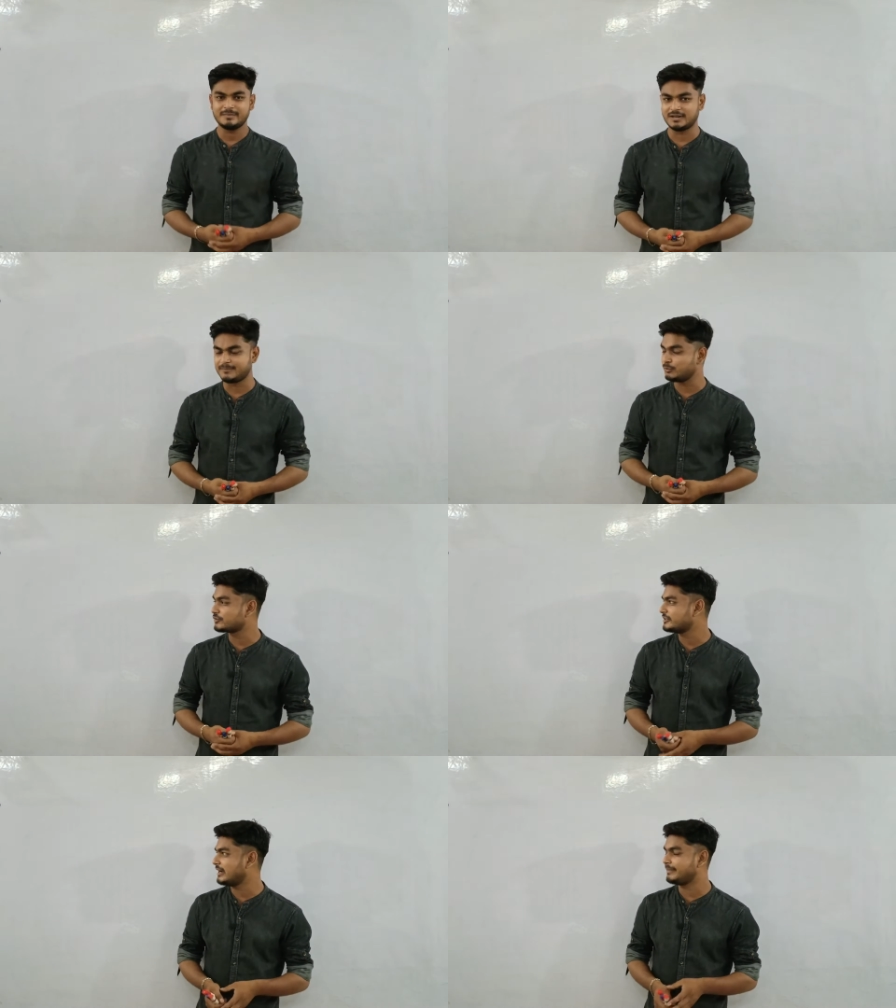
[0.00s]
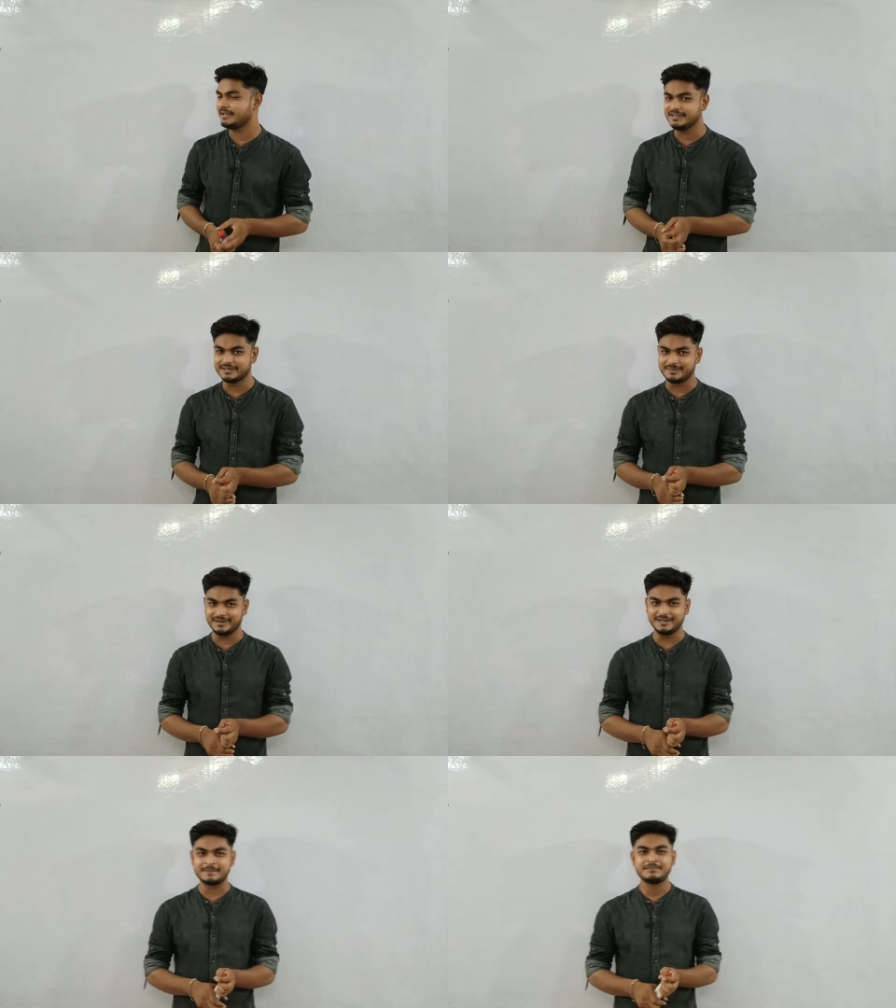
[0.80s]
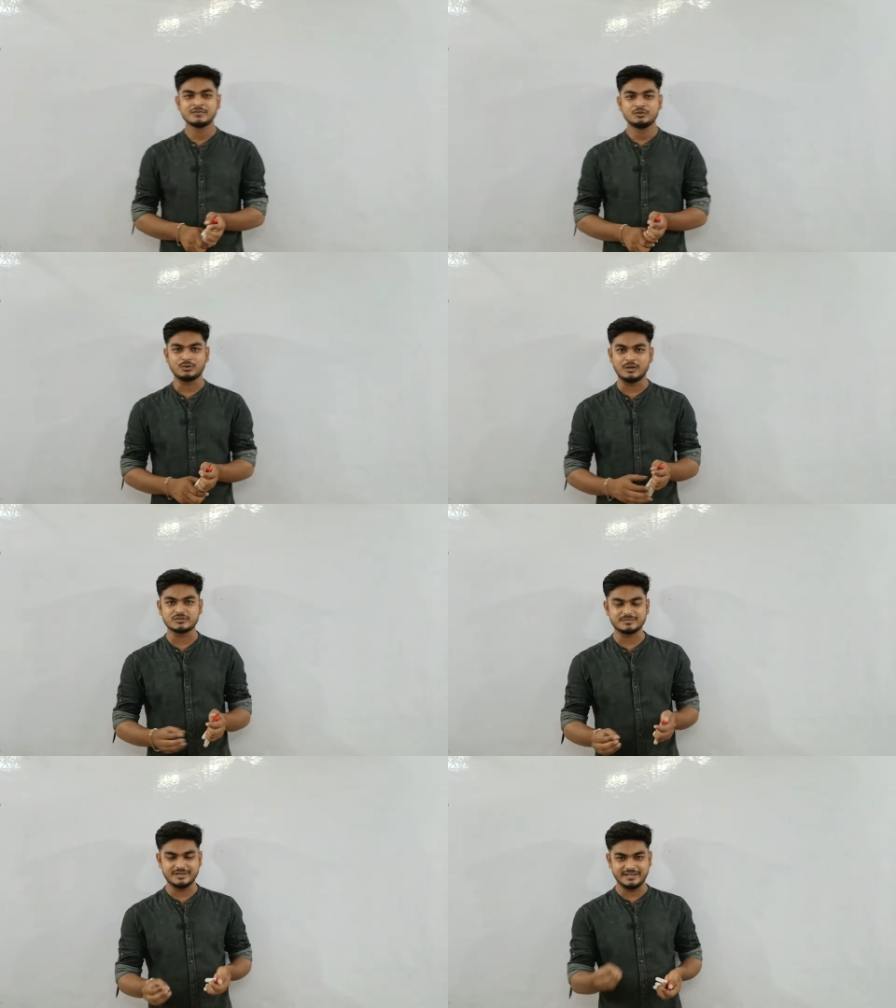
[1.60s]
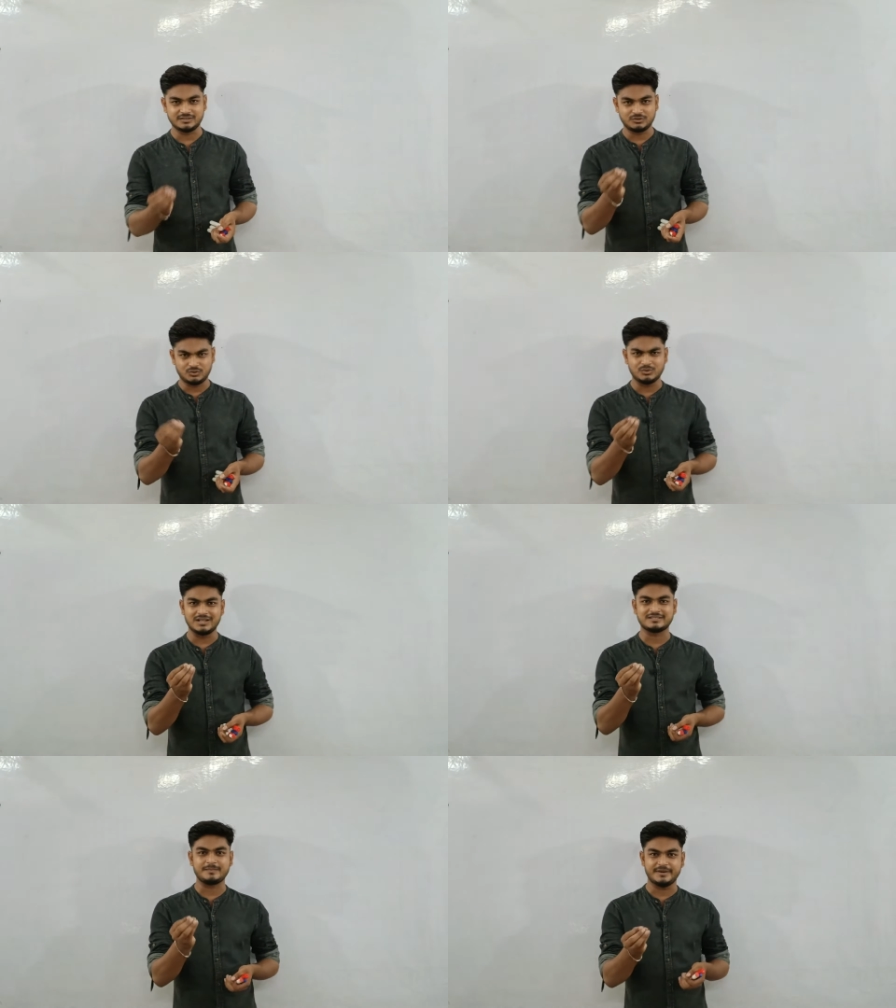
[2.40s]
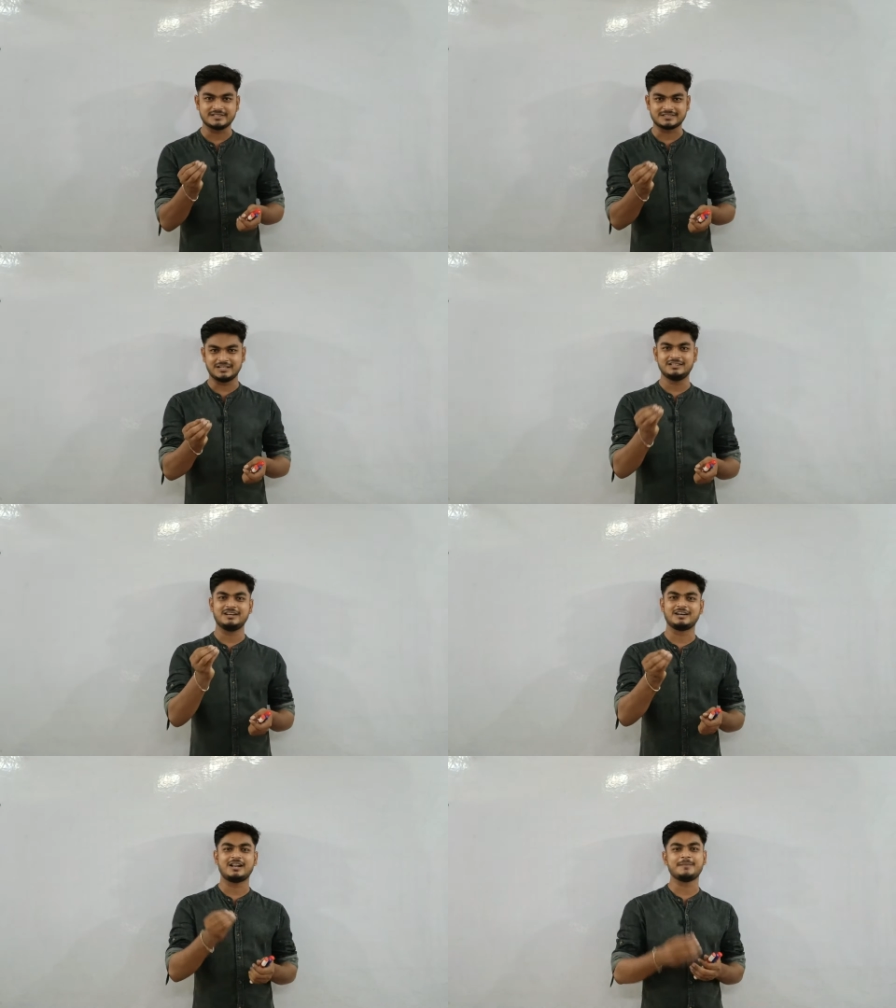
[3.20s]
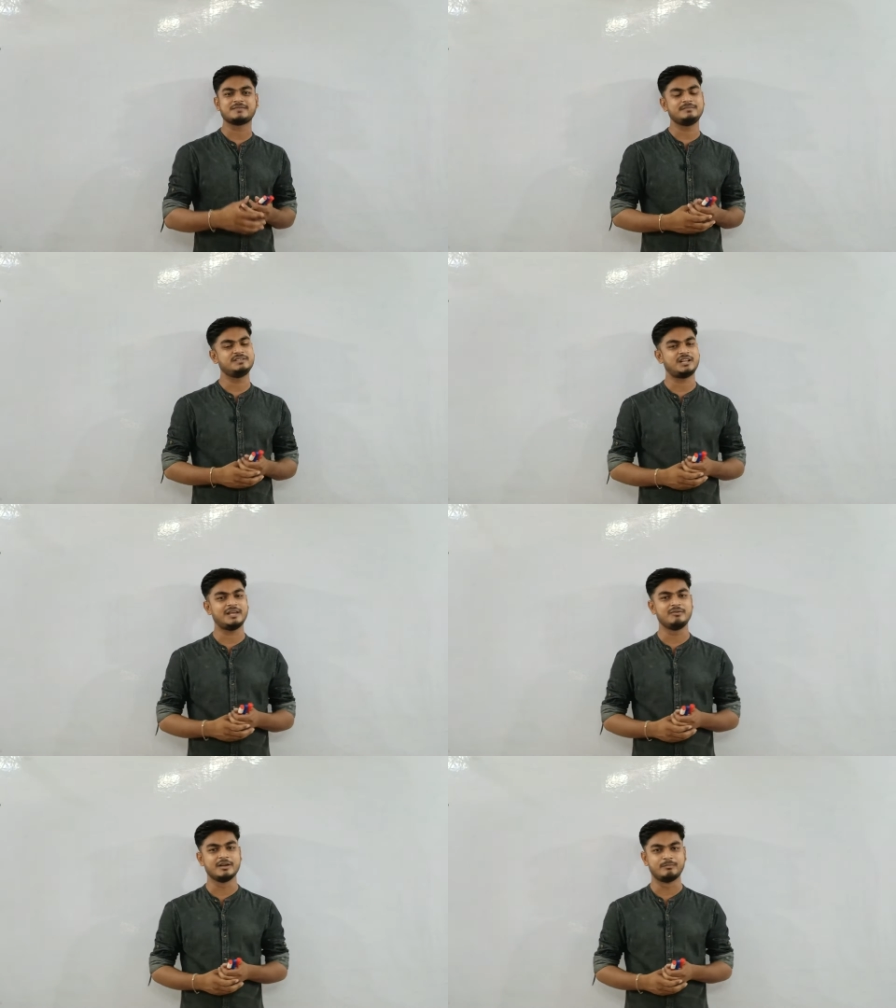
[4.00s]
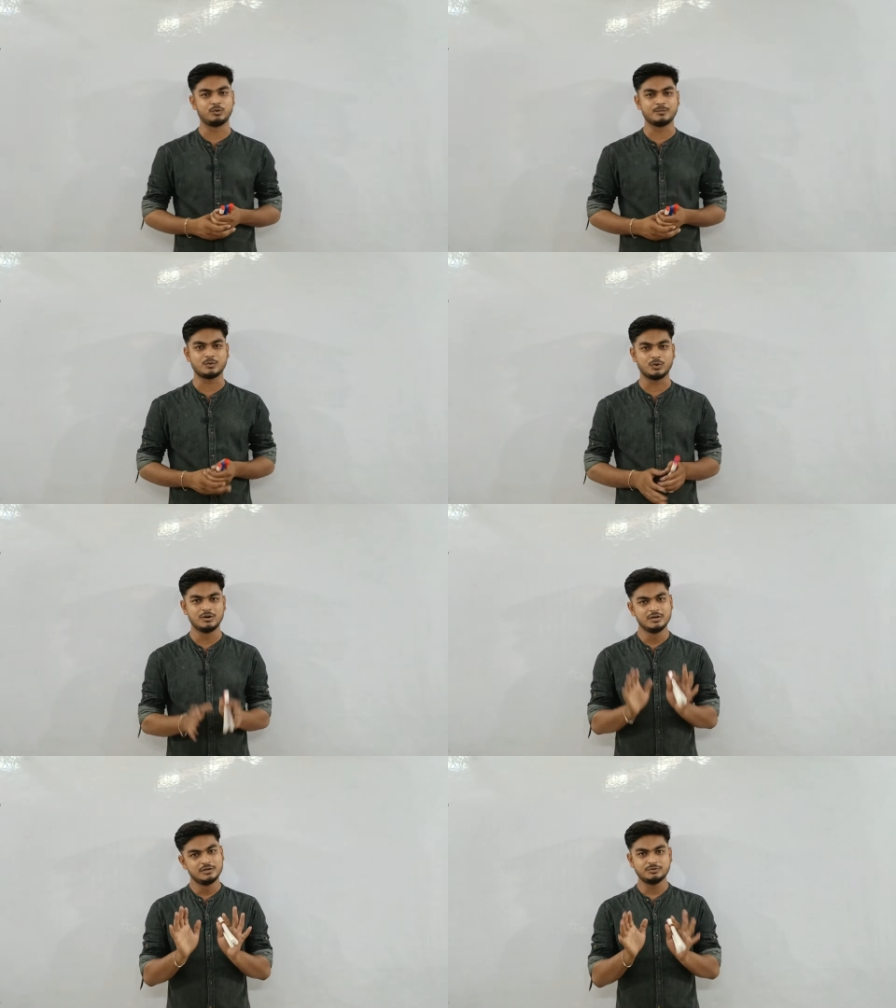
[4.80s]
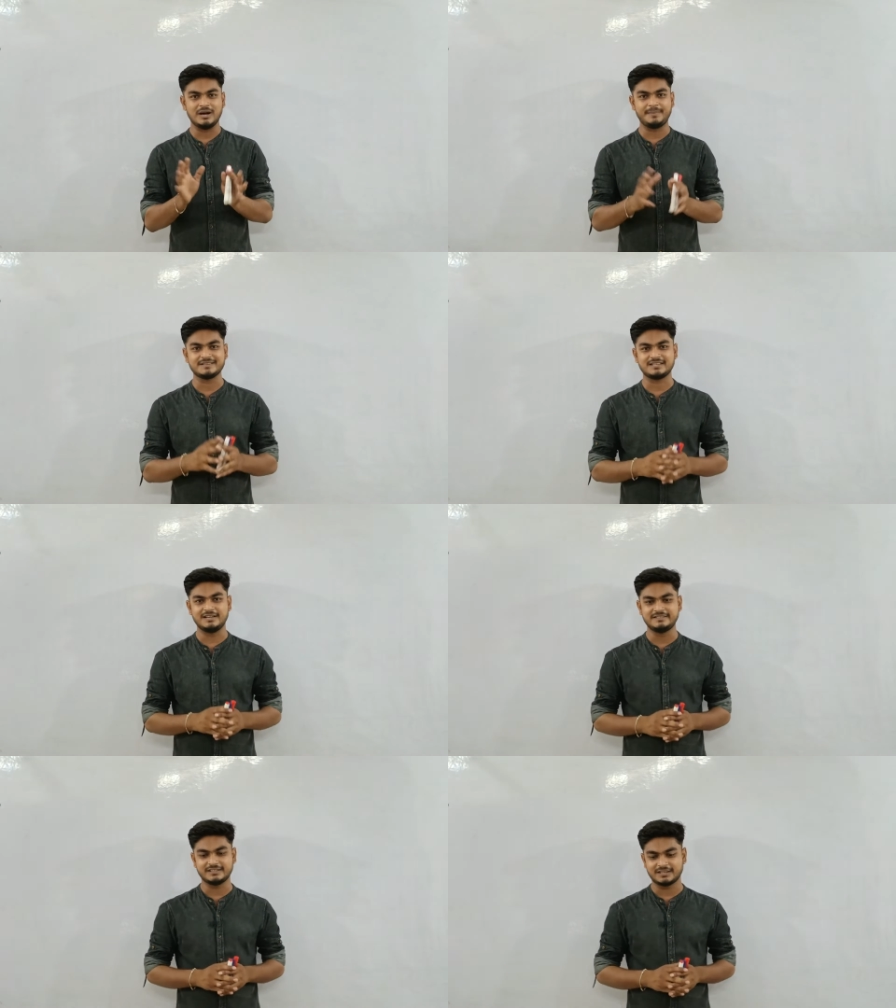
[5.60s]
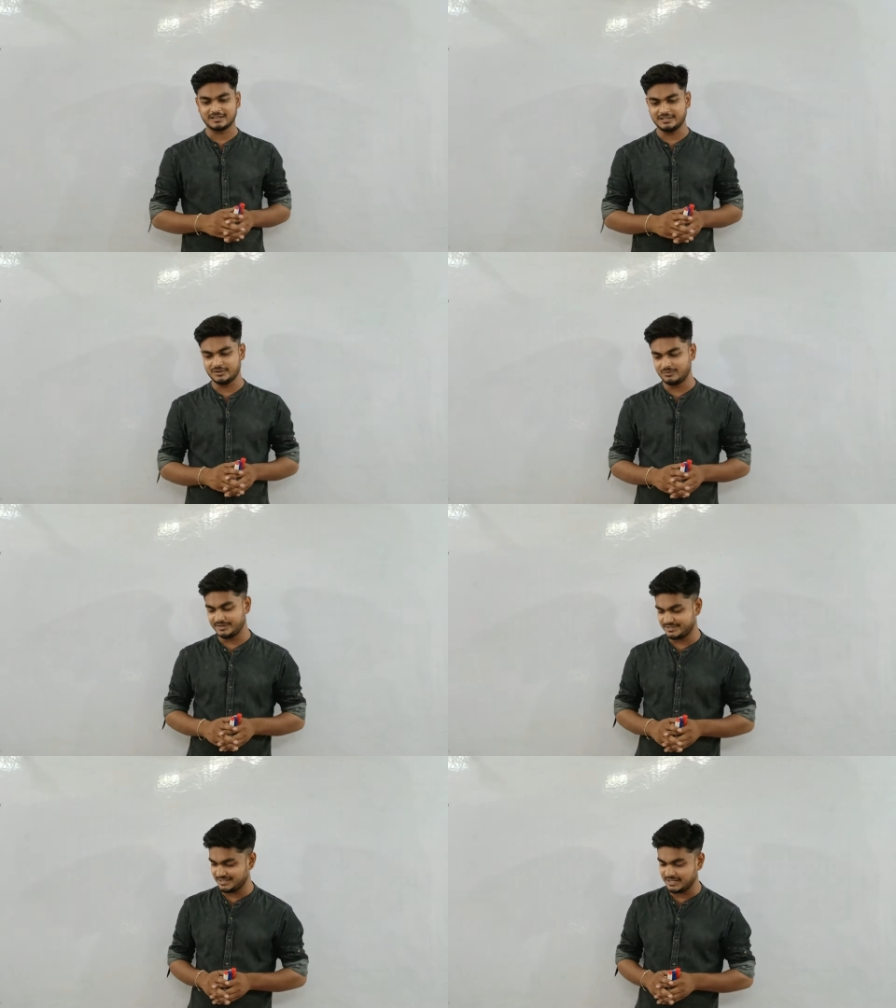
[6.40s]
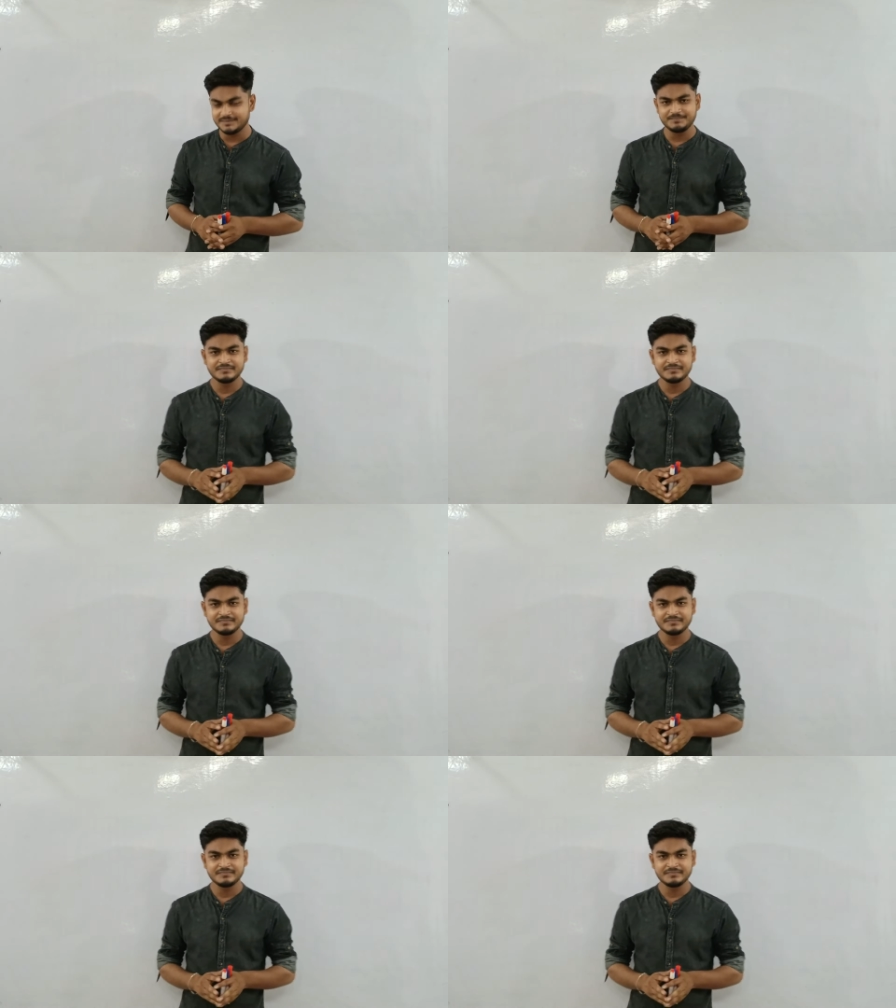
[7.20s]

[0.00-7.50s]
पर अफसोस कि आप नहीं कर पाए थोड़ा उसमें एक थोड़ा सा पेज था अगर आप समझे रहे होंगे प्रूफ को तो आप आसानी से कर लिए होंगे चलिए